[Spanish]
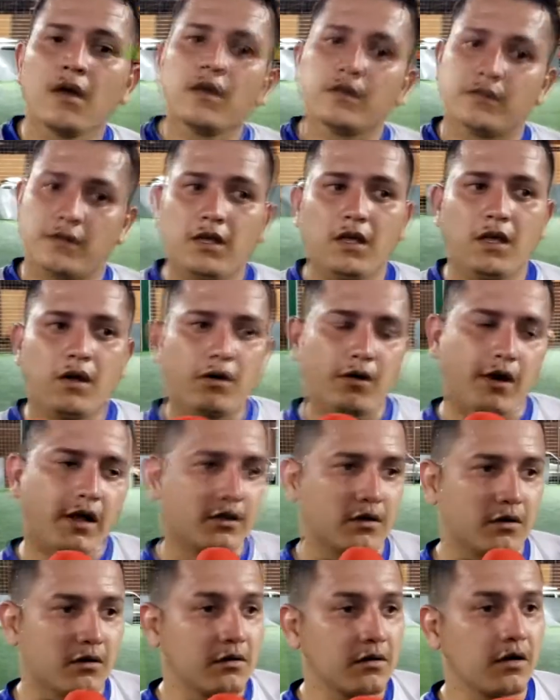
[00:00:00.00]
Sí,
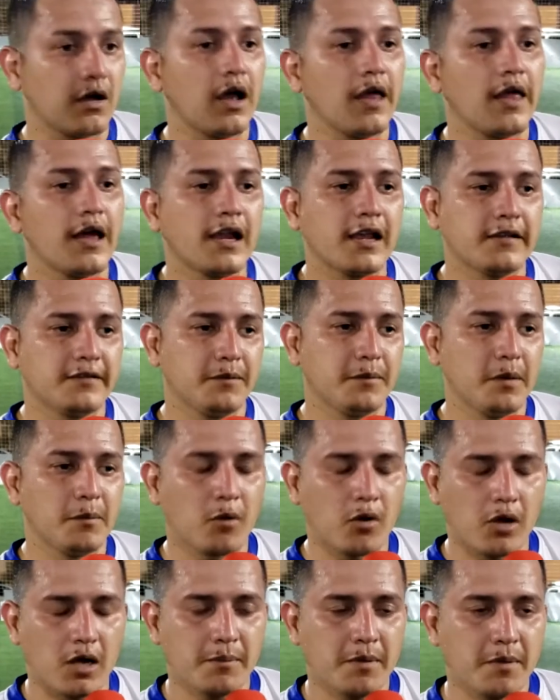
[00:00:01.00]
correcto, a darle así mismo
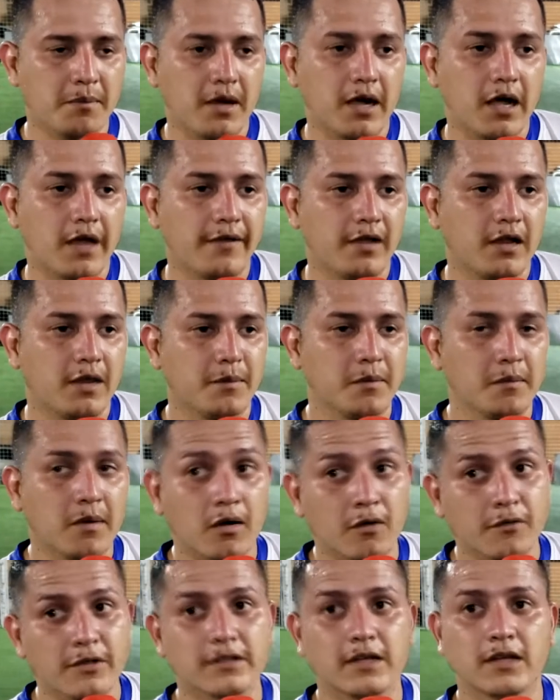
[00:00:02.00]
con la misma gana y la misma
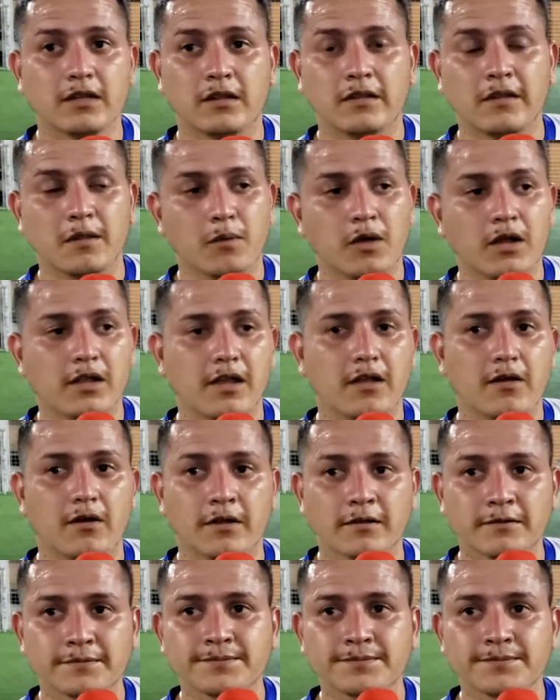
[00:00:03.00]
confianza que tenemos el día de hoy.